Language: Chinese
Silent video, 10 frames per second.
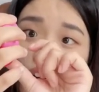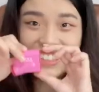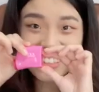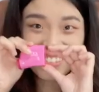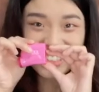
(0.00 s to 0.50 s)

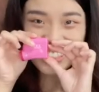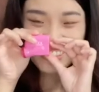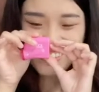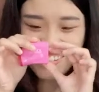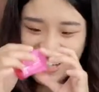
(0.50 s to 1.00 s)
这个我喜
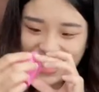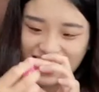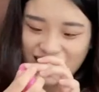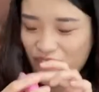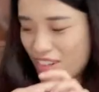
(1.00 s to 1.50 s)
欢，
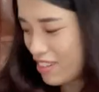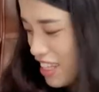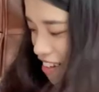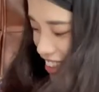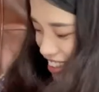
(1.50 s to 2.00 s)
而且粉红
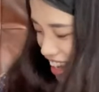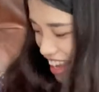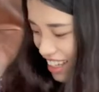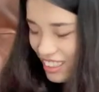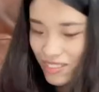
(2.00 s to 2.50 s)
色好可
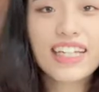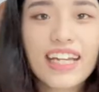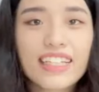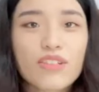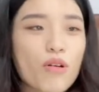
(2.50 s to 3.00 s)
爱。
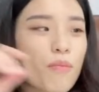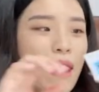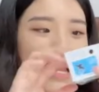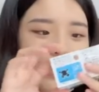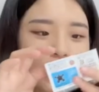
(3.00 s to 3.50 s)
下一个我
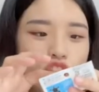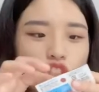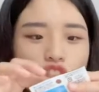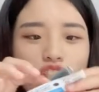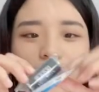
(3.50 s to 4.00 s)
买的
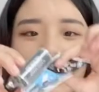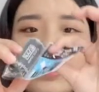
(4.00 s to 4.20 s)
是一